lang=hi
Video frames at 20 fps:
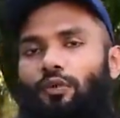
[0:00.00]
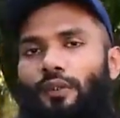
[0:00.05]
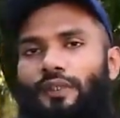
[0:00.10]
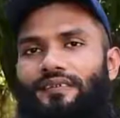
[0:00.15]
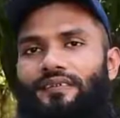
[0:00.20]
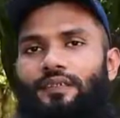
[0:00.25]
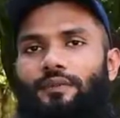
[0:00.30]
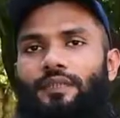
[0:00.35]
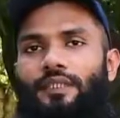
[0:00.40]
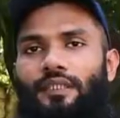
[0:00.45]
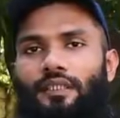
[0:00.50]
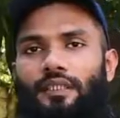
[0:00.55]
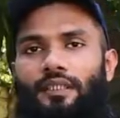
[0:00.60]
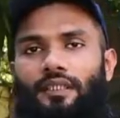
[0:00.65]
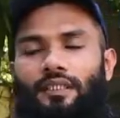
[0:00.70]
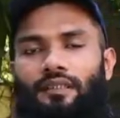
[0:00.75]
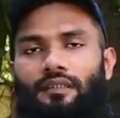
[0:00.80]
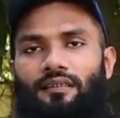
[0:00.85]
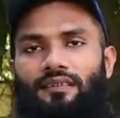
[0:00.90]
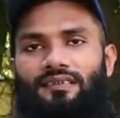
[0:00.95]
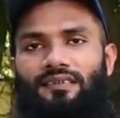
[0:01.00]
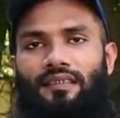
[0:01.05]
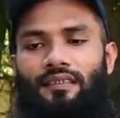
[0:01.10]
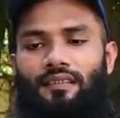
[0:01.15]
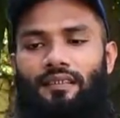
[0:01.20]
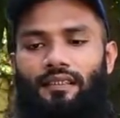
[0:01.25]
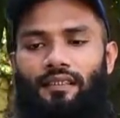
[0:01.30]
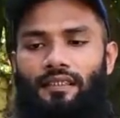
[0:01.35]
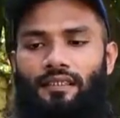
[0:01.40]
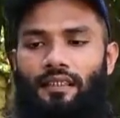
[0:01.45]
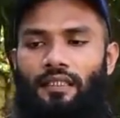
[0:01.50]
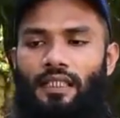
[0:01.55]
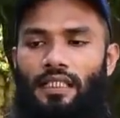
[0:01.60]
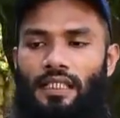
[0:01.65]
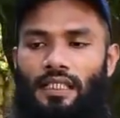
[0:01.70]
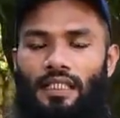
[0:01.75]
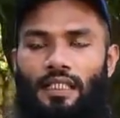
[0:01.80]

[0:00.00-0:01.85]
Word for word: थोड़ी सी भी केयर करना स्टार्ट कर दें